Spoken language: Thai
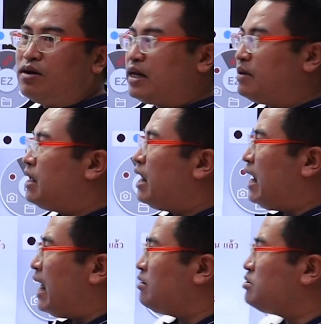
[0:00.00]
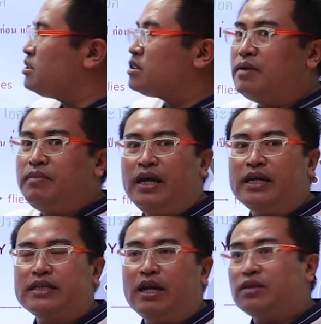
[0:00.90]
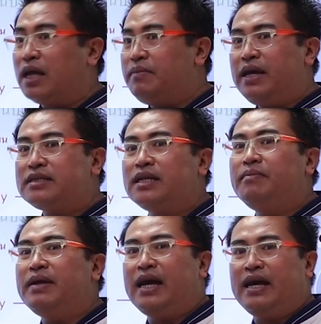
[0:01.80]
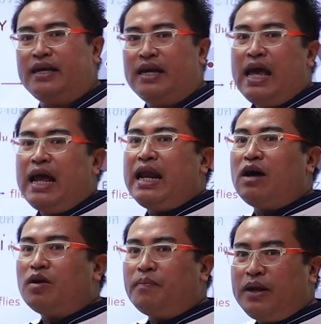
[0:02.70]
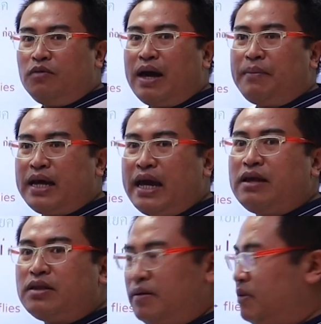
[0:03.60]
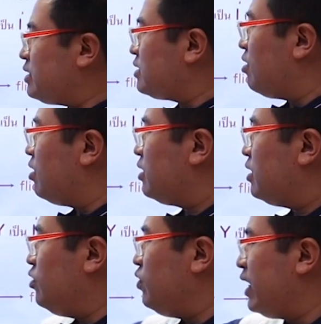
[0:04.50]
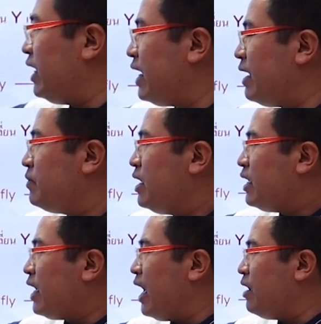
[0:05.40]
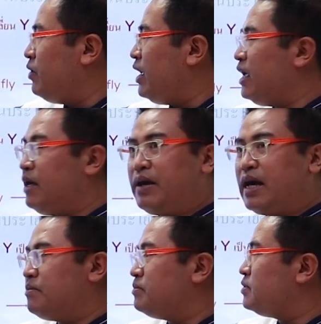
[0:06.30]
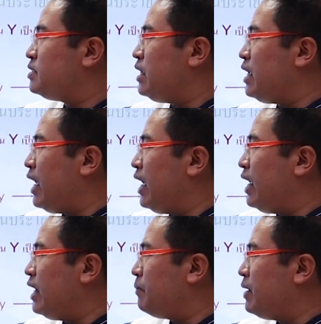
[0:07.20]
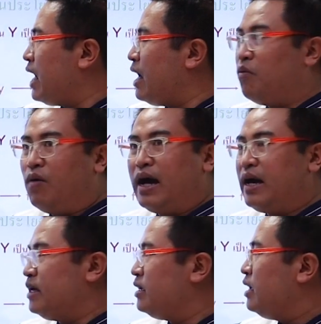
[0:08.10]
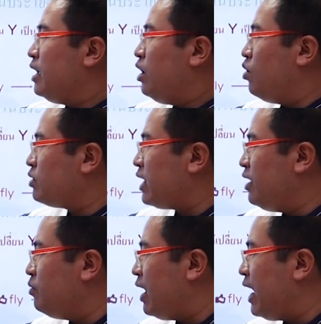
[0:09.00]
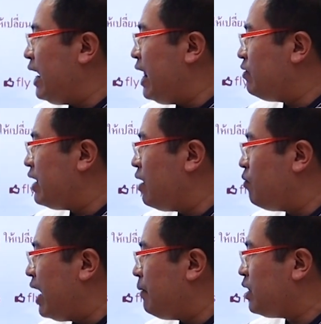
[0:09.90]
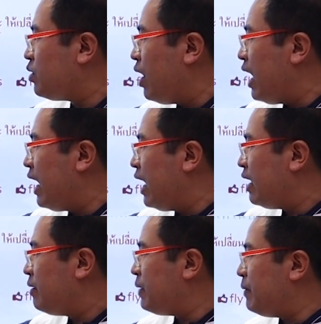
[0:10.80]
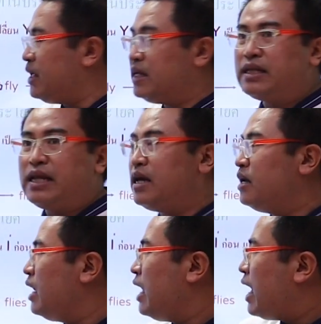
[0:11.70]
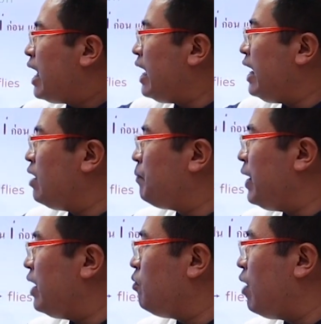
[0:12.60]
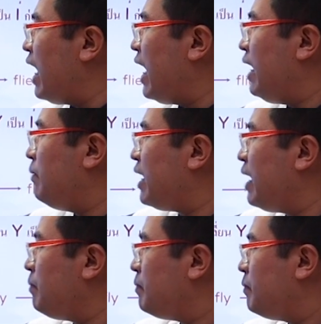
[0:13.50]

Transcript: ก่อนครับ แล้วจึงเติม es เราเติม es เลยไม่ได้ เราต้องเปลี่ยน y เป็น i แล้วเติม s ก่อน ดูอย่างนี้ครับ carry เห็นไหมครับ ca w r y ลงท้ายด้วย y แล้วหน้า y เป็นตัว r เป็นพยัญชนะ ให้เราเปลี่ยน y เห็นไหมครับ